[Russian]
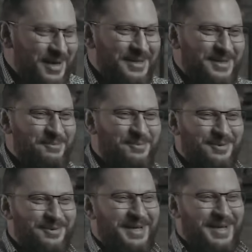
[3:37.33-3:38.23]

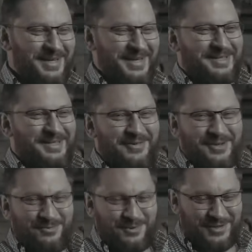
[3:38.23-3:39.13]
Поэтому, если
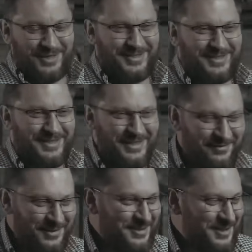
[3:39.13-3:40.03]
ваш мужик
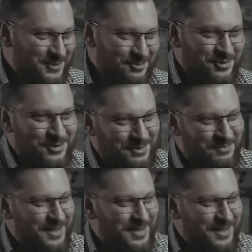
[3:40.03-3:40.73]
сыт везде сущий,